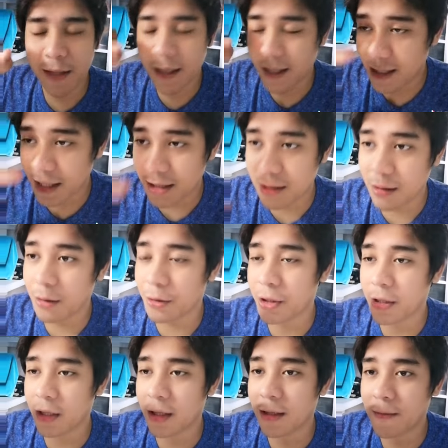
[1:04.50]
there is a
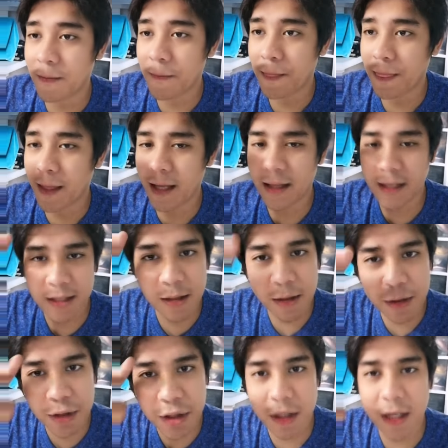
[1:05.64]
solution. And the
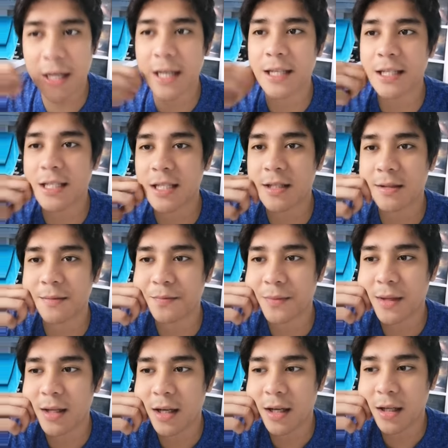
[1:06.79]
solution is
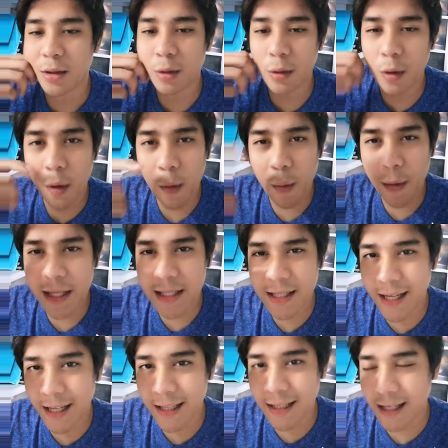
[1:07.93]
to always
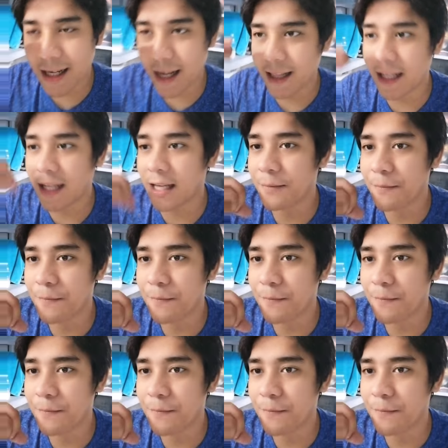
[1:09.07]
get ready,